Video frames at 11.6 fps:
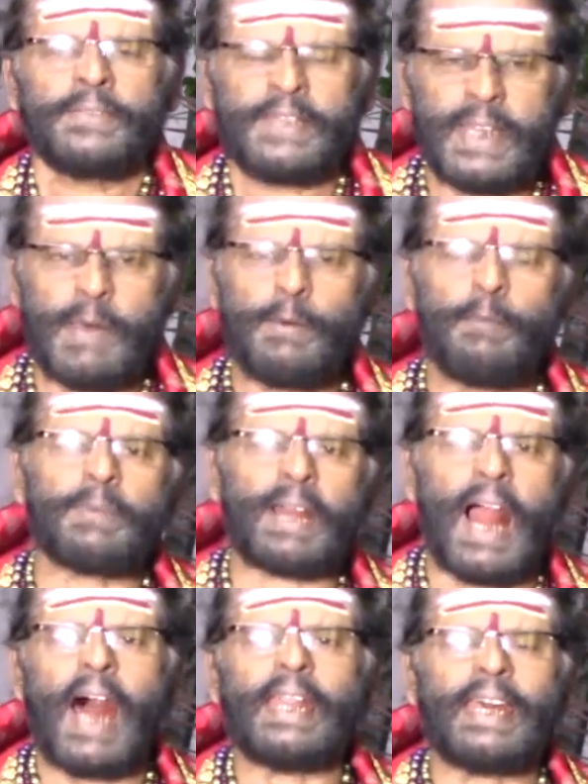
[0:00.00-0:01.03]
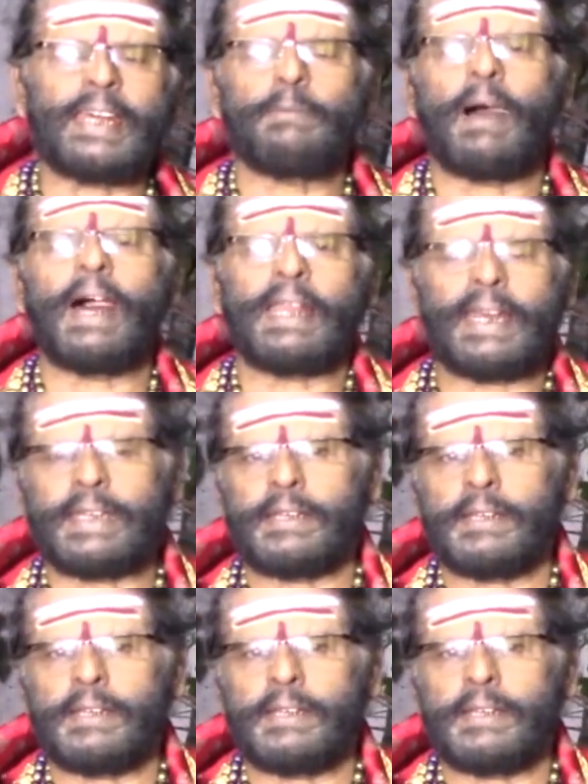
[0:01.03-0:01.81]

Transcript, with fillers: தினமும் காலை மாலை